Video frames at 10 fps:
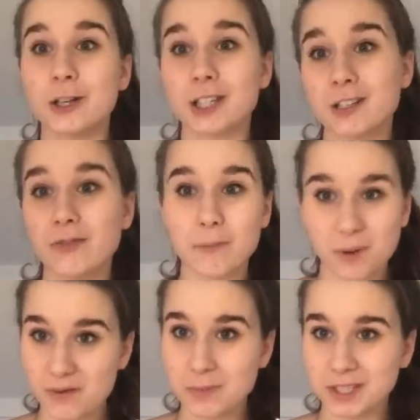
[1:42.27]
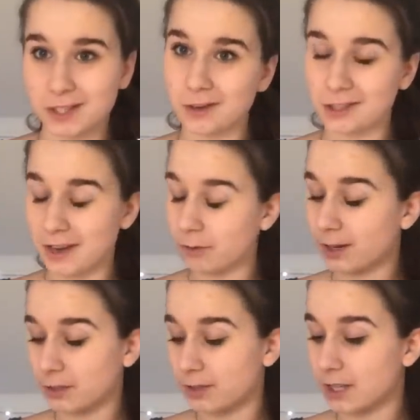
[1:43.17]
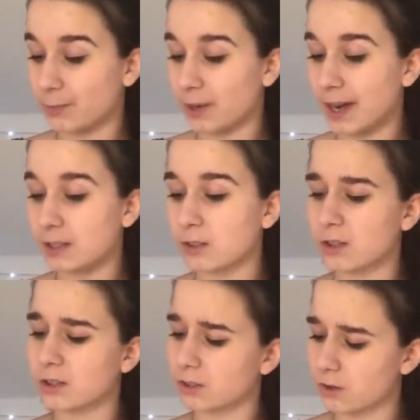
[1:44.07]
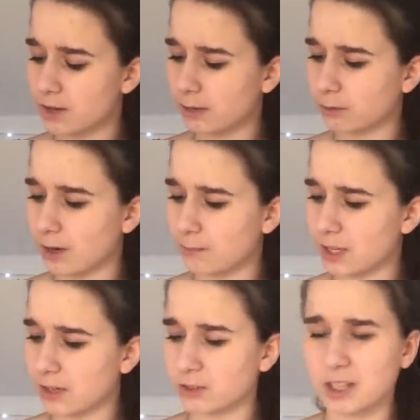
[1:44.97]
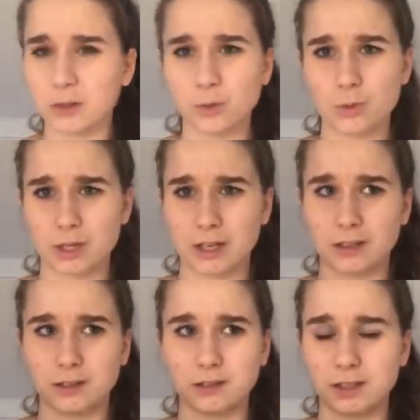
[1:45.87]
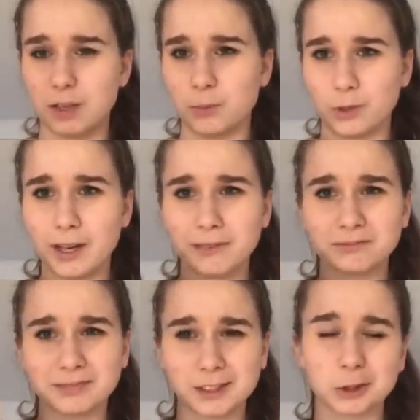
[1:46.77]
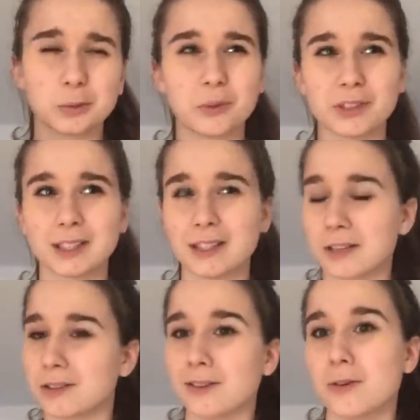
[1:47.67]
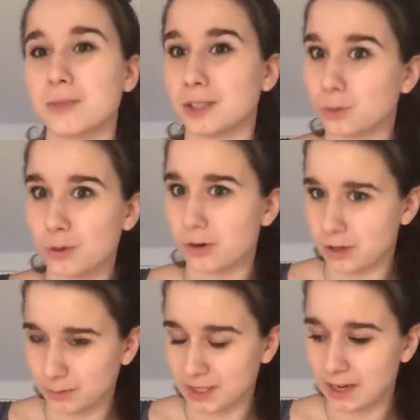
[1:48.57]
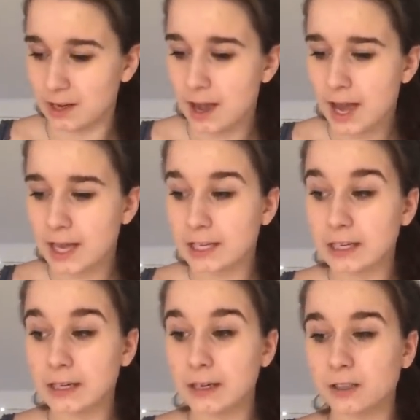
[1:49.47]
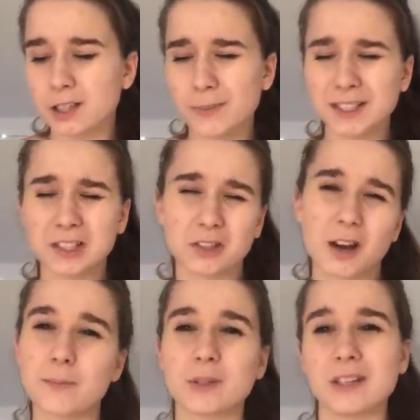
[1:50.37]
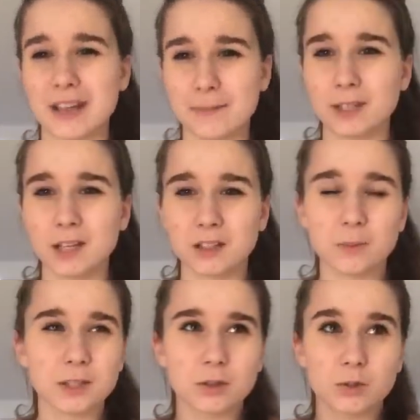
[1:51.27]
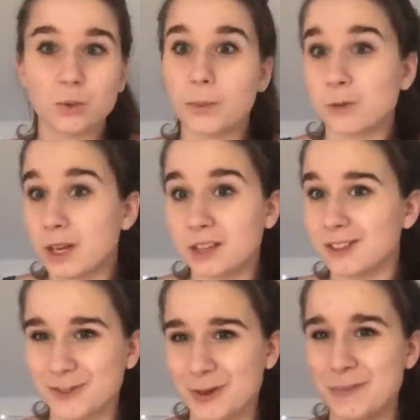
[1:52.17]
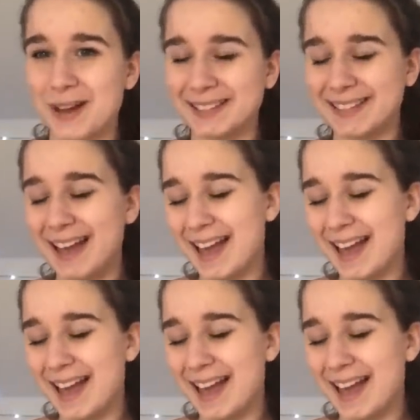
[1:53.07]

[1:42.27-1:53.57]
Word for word: Szczerze Wam powiem, jeśli chodzi akurat o czas pogardy, to jest książka, która mi jakoś najdłużej zajmuje. Jakoś opowiadania czytało mi się dużo szybciej i chyba też trochę przyjemniej, natomiast to jest zupełnie inny format